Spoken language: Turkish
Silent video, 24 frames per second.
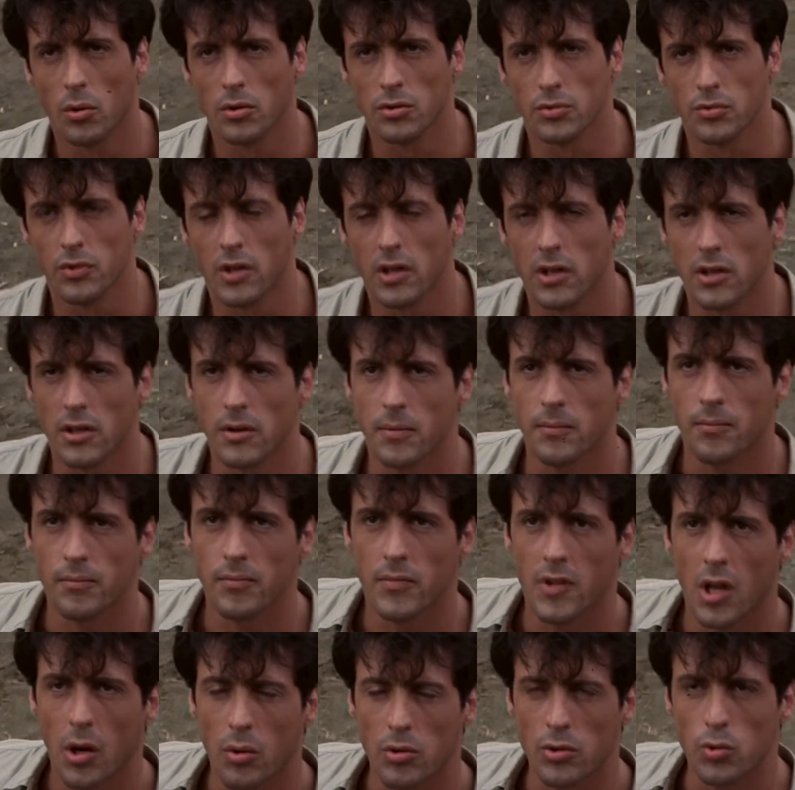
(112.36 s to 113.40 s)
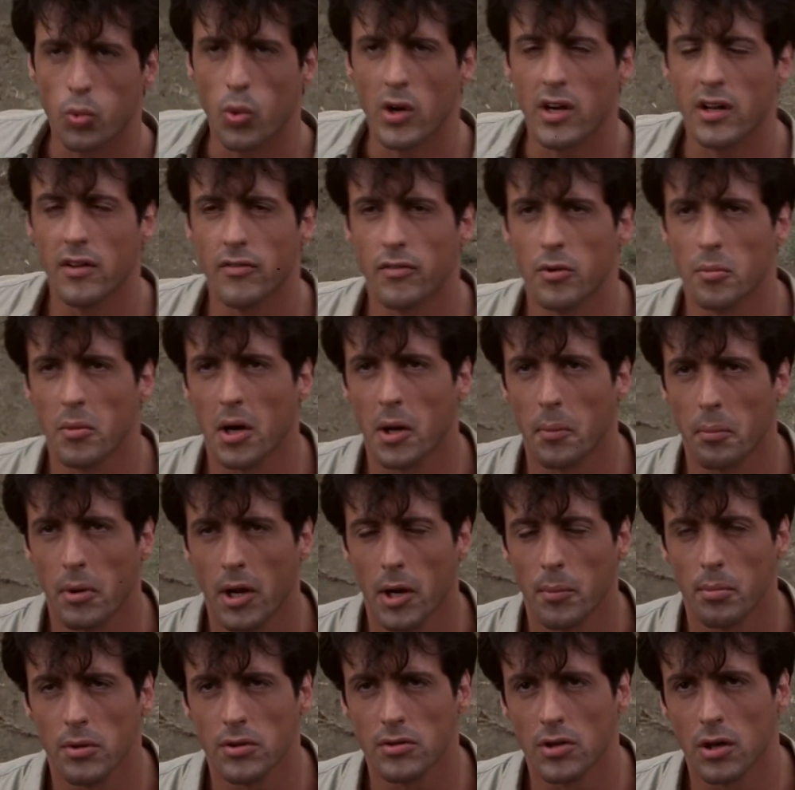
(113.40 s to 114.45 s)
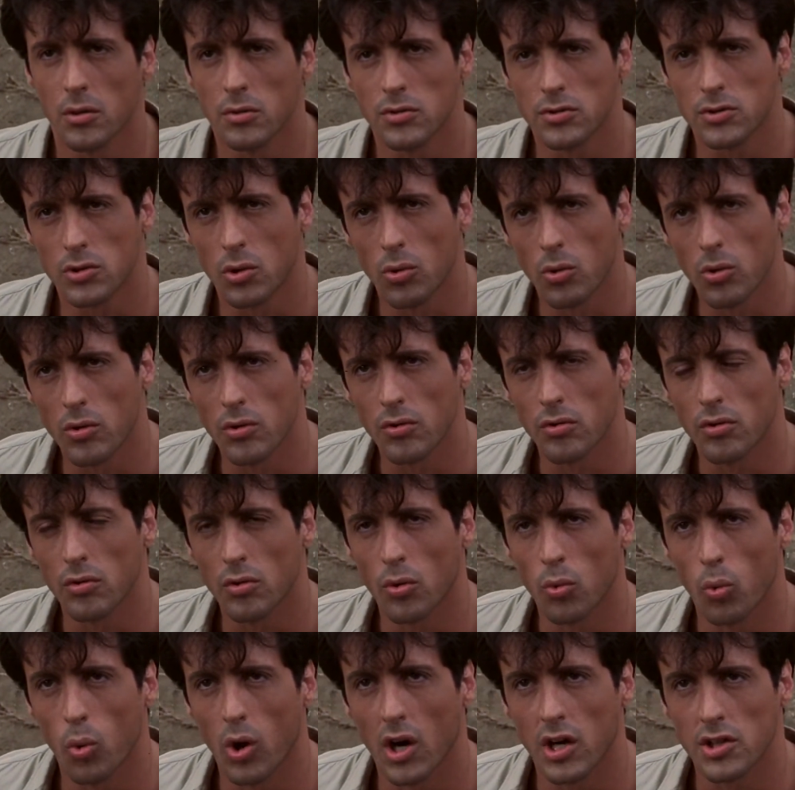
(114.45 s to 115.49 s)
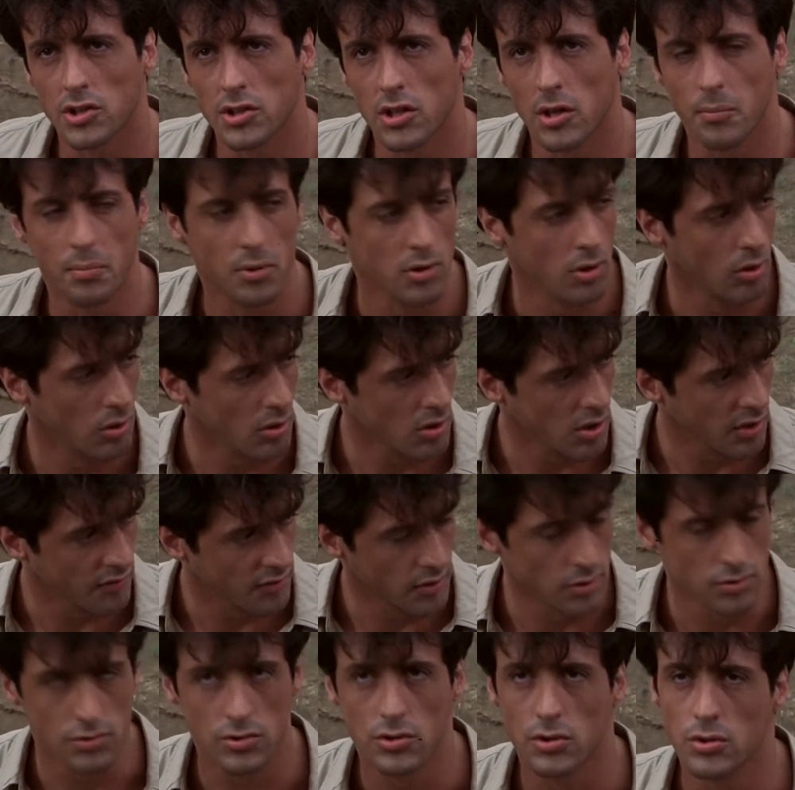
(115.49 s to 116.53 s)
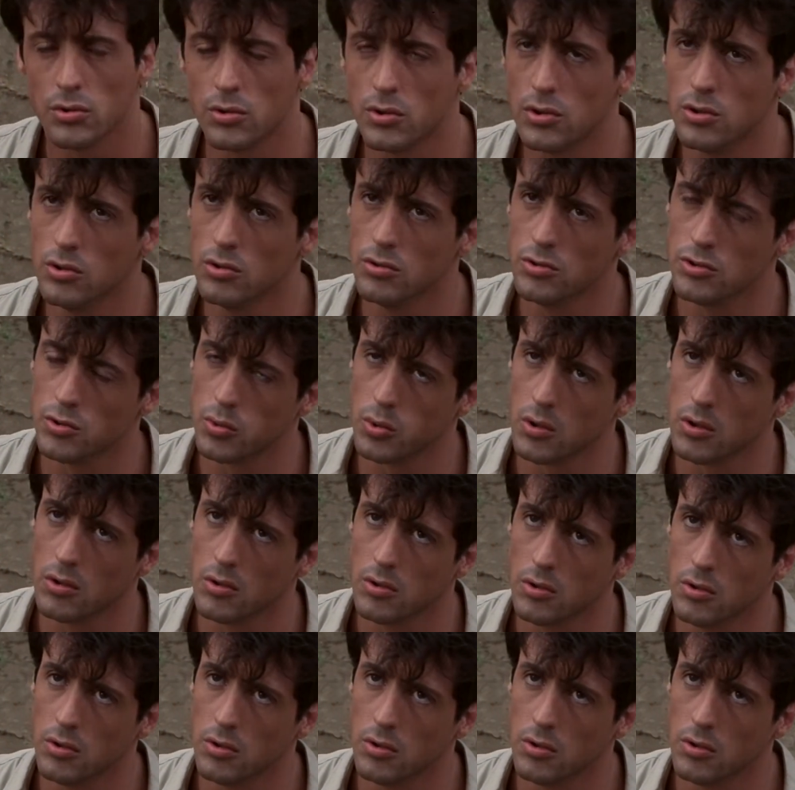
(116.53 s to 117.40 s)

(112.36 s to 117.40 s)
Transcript: Ben hazırdım. Kağıtlarımı bekliyordum. Duşlardan kaçmayı düşünüyordum ama iki salak nöbetçiyi de siz